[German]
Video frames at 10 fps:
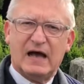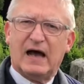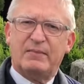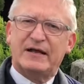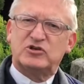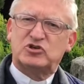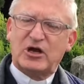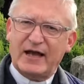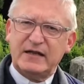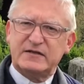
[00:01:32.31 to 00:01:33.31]
Aber
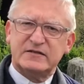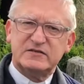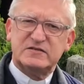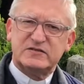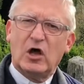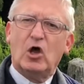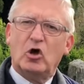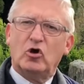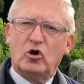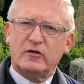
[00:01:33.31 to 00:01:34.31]
entscheidend ist,
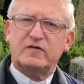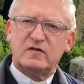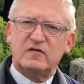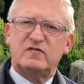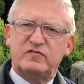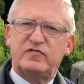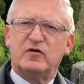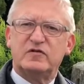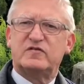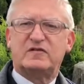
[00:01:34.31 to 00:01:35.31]
Gott ist für
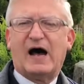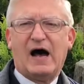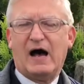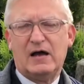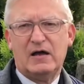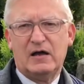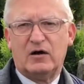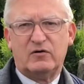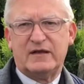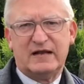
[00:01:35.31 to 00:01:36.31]
uns da
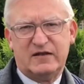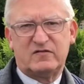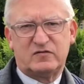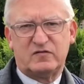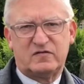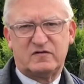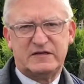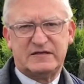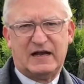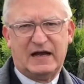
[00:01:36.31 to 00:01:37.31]
und er lässt uns
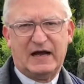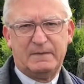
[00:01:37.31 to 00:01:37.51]
nicht allein.